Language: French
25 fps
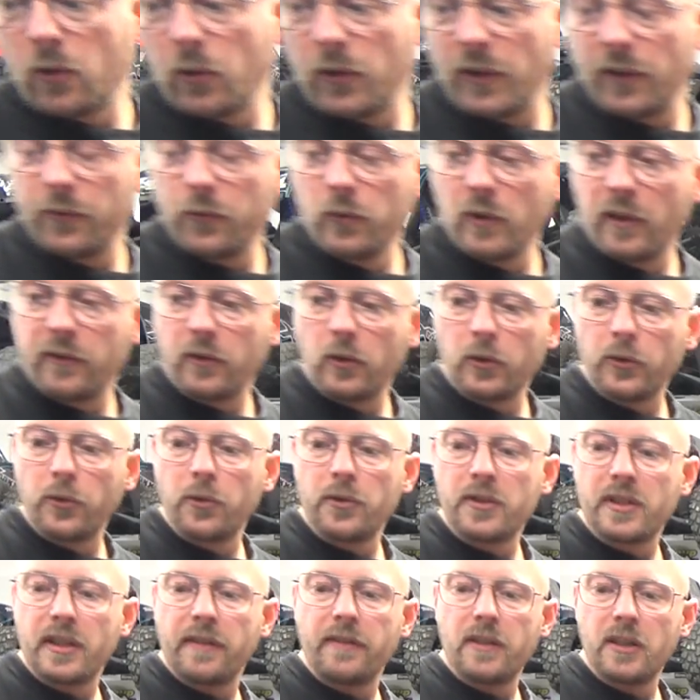qu'on a vu avant
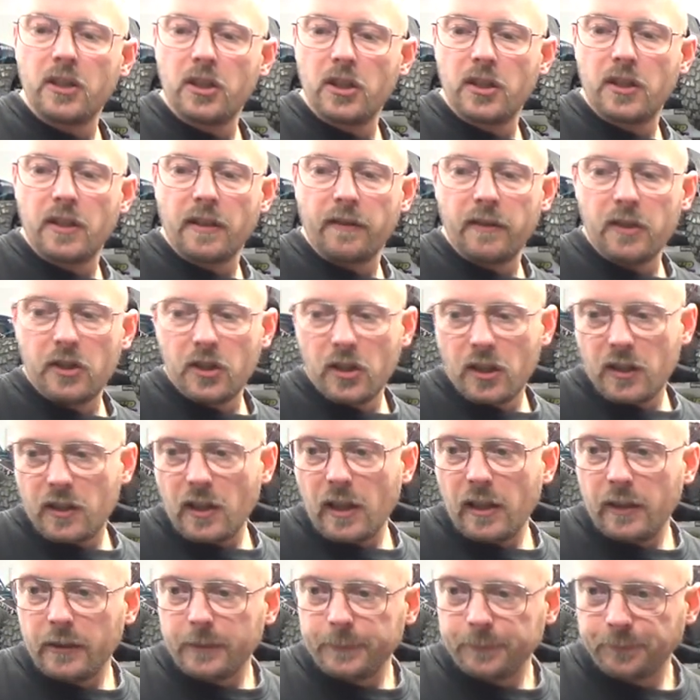de Savage et Savage
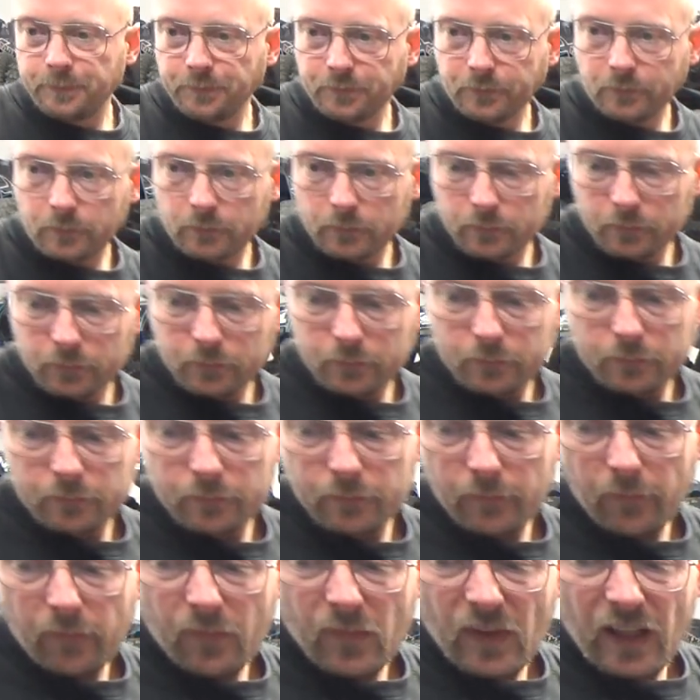XL,
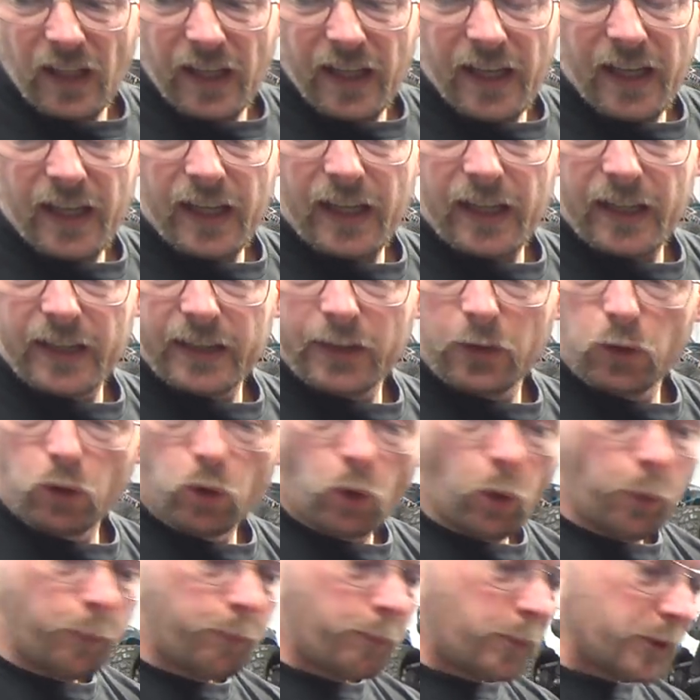est un
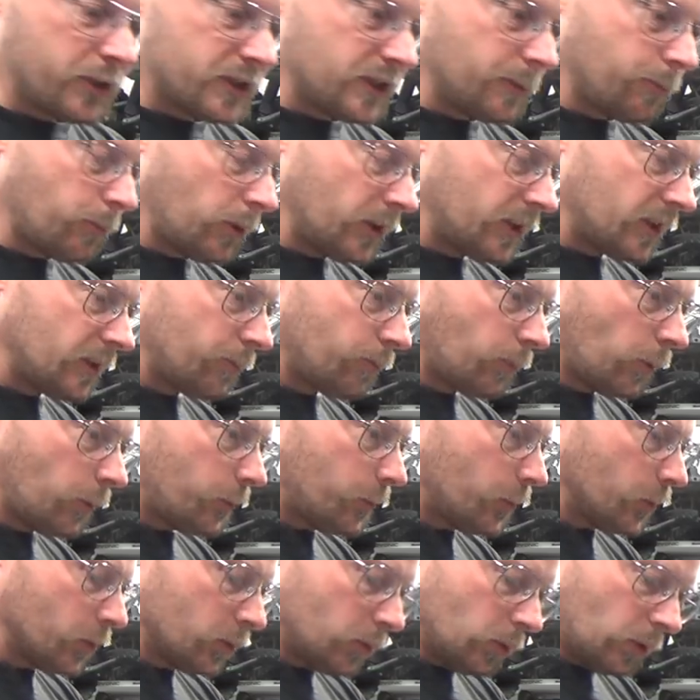tout petit, petit peu
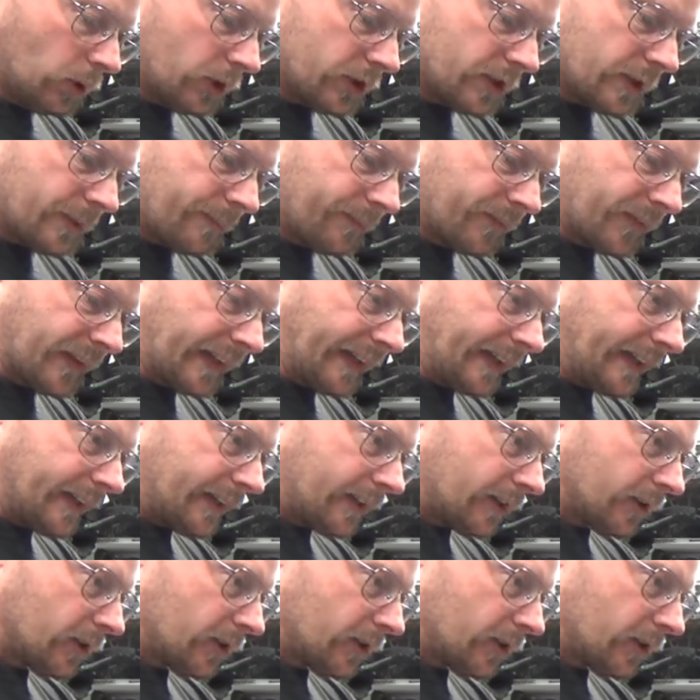plus courte dans